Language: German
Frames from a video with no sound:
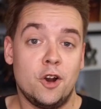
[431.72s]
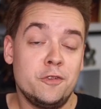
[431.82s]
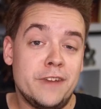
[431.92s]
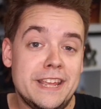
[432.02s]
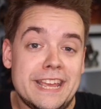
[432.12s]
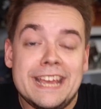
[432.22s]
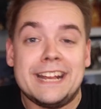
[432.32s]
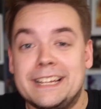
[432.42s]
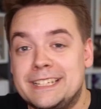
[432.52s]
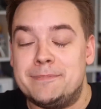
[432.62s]
Und wenn ihr eh
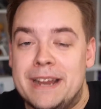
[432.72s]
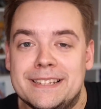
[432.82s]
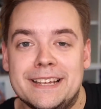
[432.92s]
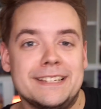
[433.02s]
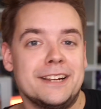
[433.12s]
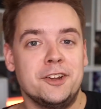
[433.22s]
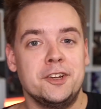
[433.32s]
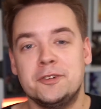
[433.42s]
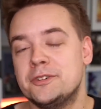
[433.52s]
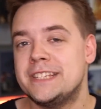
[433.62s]
gerade dabei seid, dann
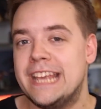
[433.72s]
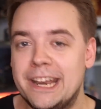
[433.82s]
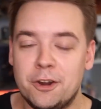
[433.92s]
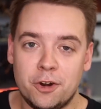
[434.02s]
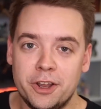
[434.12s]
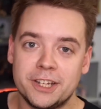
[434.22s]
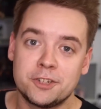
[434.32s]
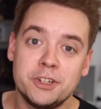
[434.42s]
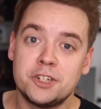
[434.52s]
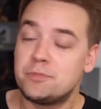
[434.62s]
könnt ihr uns gerne auch euer
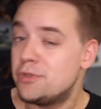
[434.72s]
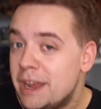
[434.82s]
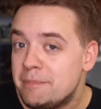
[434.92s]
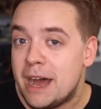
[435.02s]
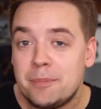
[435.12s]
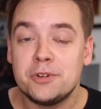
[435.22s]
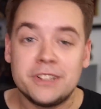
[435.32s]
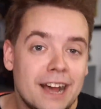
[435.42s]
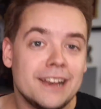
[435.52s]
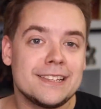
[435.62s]
Twitch Prime Abo
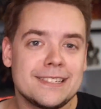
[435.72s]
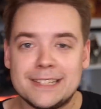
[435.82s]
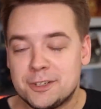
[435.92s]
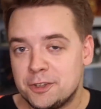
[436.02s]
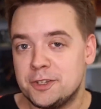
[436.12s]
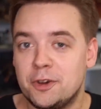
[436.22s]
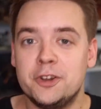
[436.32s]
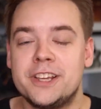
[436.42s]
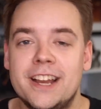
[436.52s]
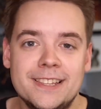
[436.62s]
dalassen. Das kostet
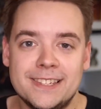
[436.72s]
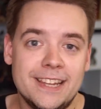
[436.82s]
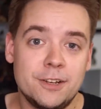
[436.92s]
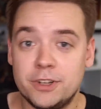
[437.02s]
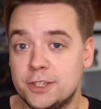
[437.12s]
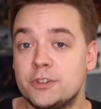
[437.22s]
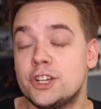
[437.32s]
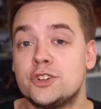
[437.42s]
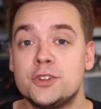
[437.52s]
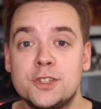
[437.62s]
euch keinen Cent und das
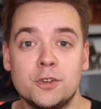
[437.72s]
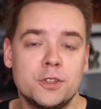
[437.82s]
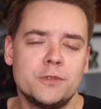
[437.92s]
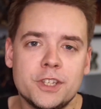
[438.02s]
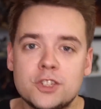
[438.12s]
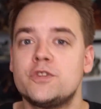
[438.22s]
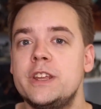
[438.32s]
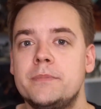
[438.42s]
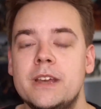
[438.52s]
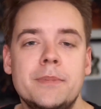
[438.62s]
unterstützt uns. Und wir
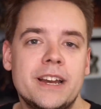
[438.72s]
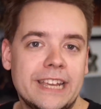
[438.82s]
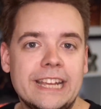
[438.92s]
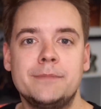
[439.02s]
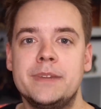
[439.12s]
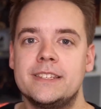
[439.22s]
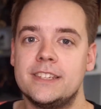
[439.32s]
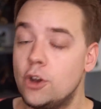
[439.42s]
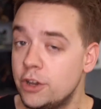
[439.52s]
streamen immer regelmäßig.